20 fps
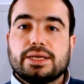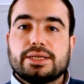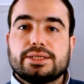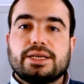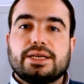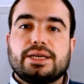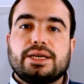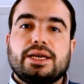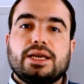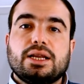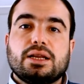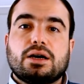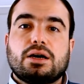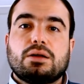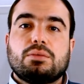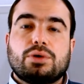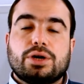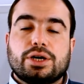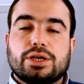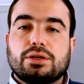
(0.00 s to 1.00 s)
زي ايه
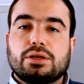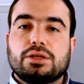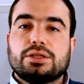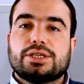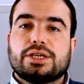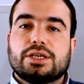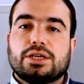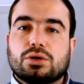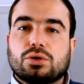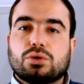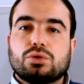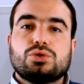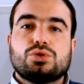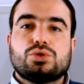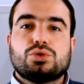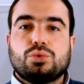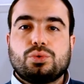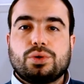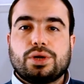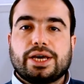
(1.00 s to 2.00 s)
الكربوهيدرات زي
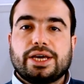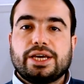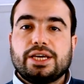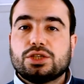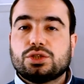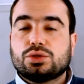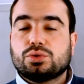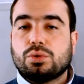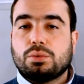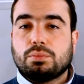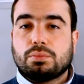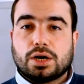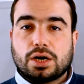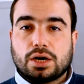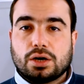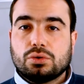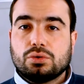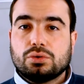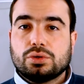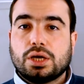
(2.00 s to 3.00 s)
الرز والعيش
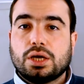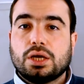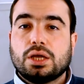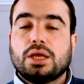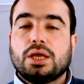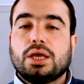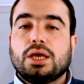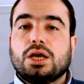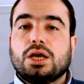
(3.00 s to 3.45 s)
والمكرونه